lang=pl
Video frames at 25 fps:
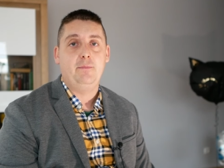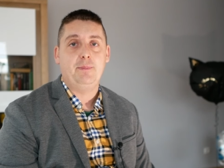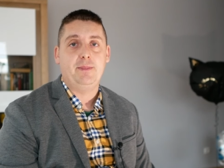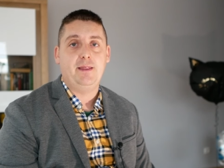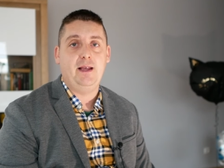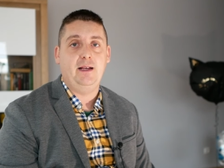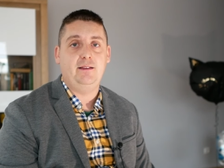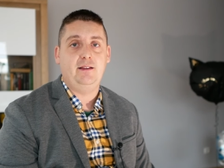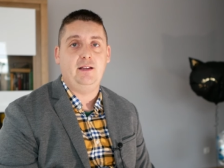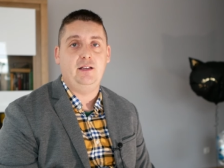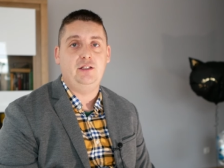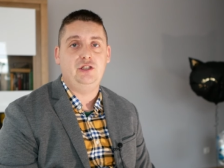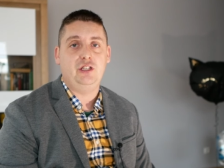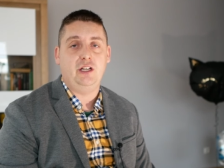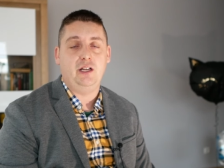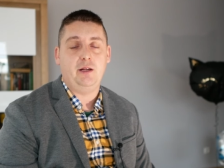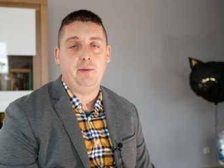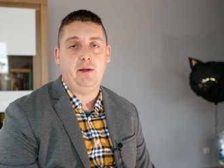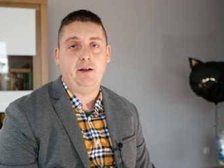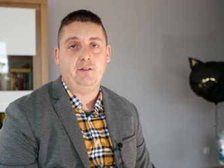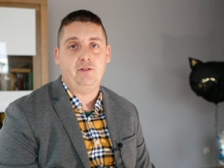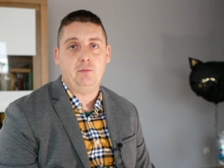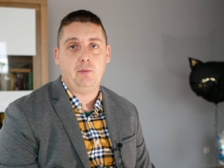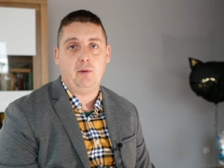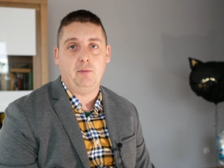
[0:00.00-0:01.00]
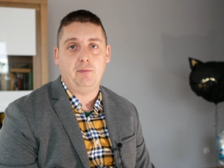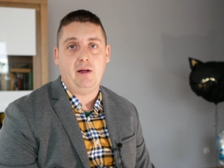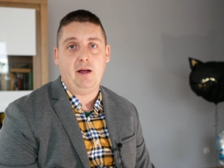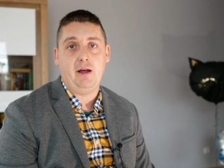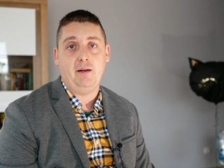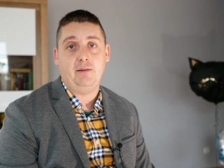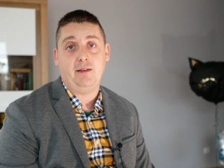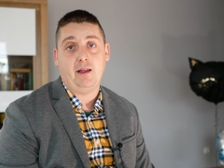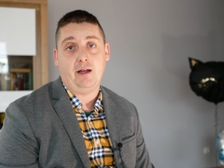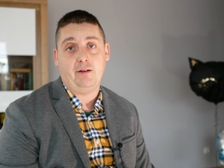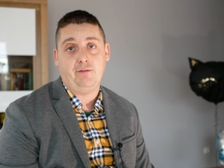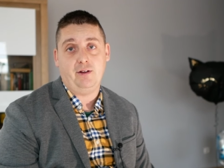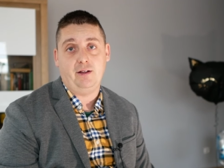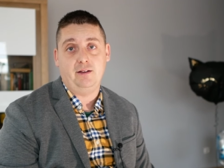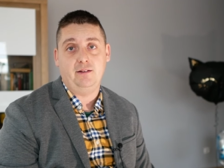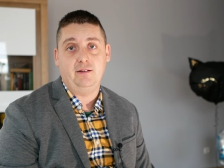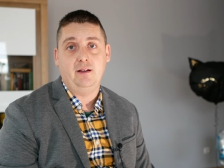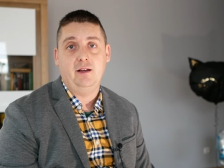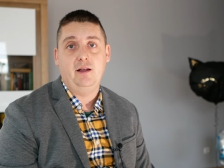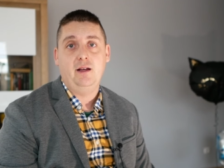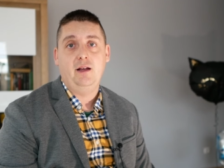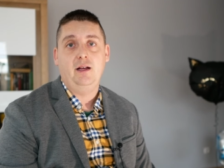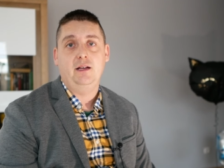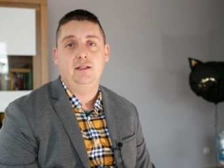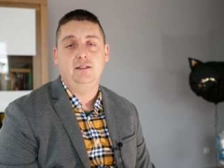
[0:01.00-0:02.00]
Jest ich siedem, jak wspomniałem, tak więc
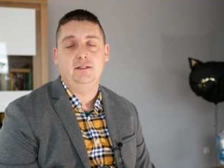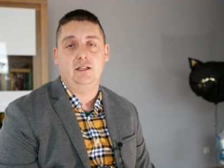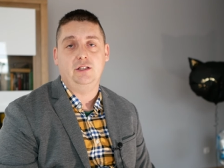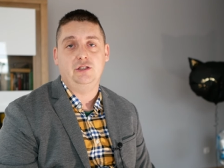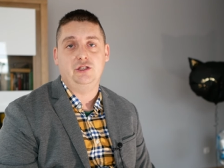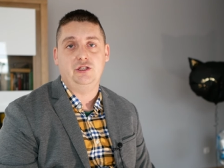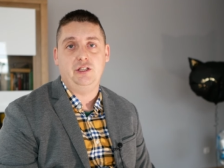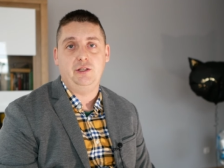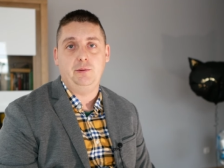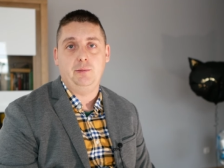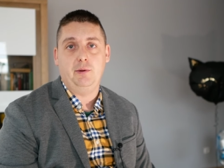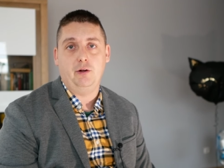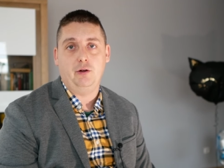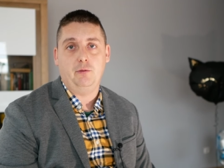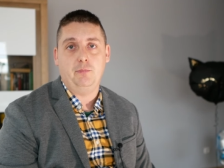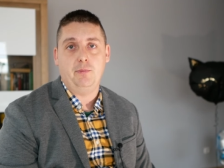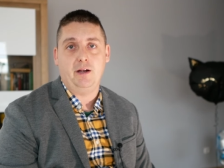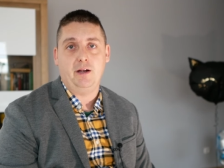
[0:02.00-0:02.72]
zacznijmy od